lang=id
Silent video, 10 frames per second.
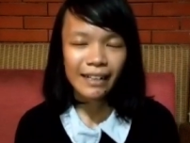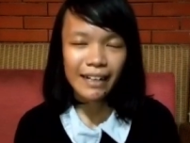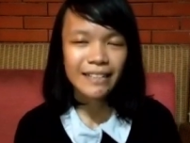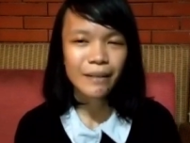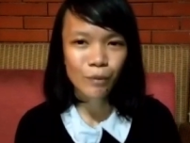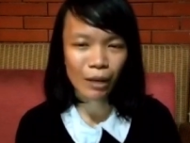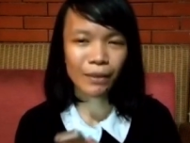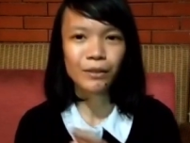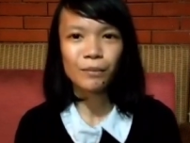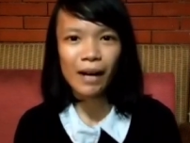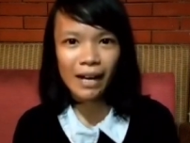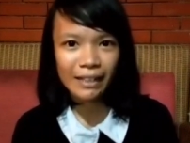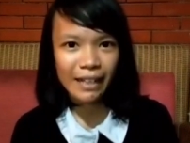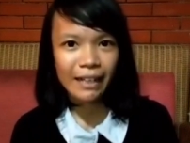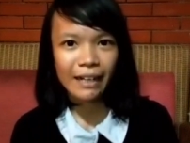Kira saya mulai
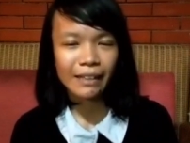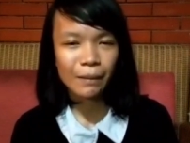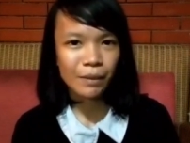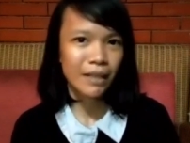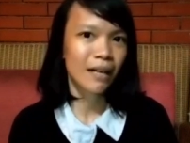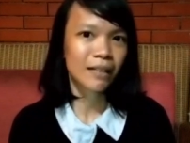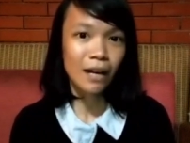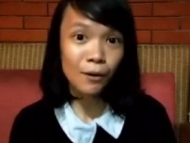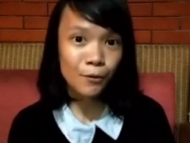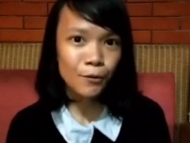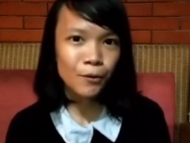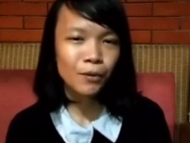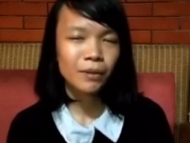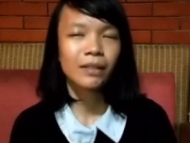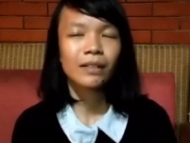mencoba naik kereta api jarak
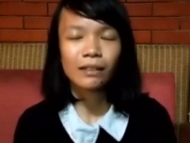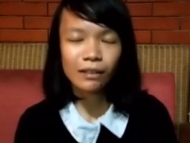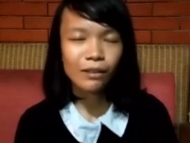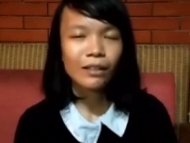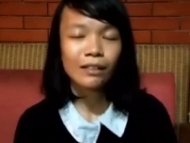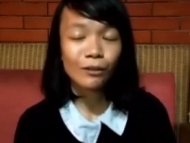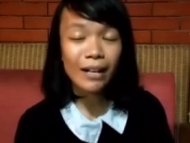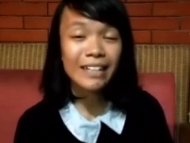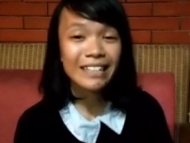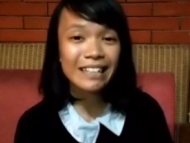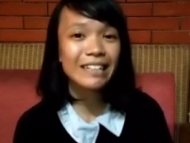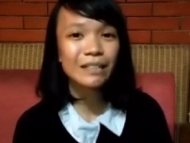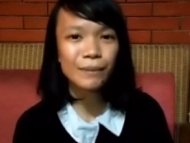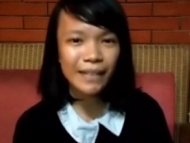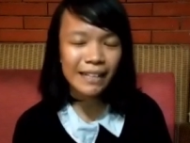jauh gitu aja
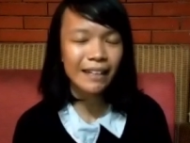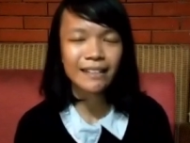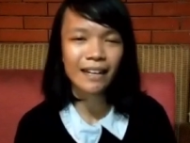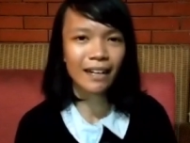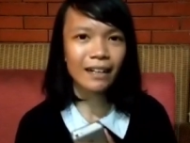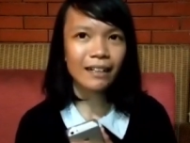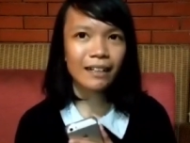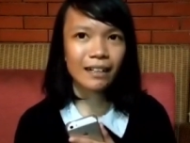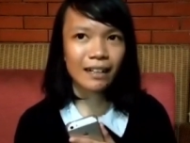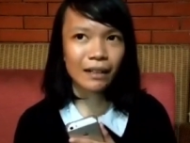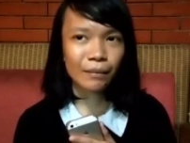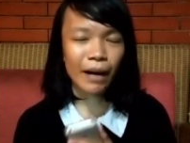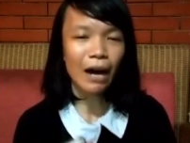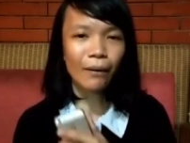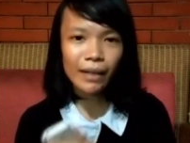sih sebenarnya intinya saya
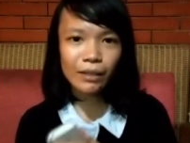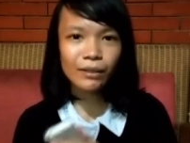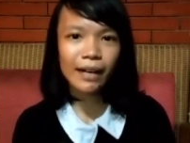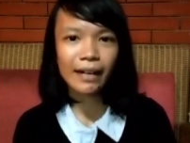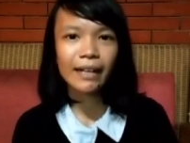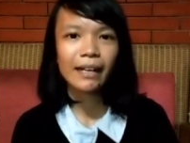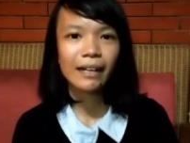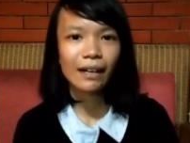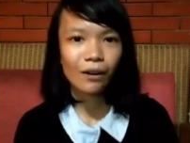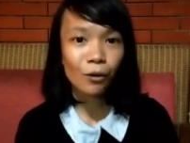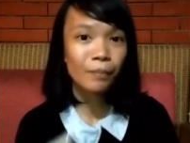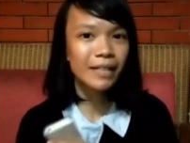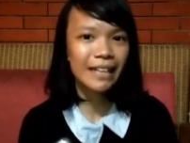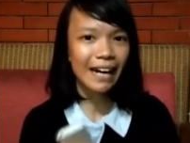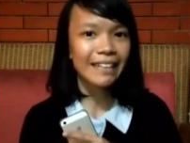berawal itu dari
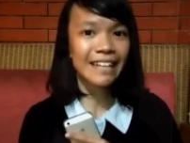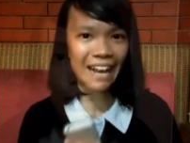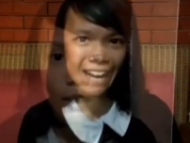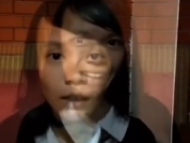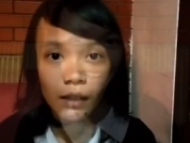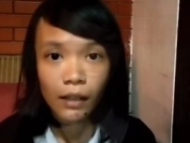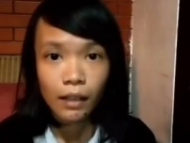hobi jalan-jalan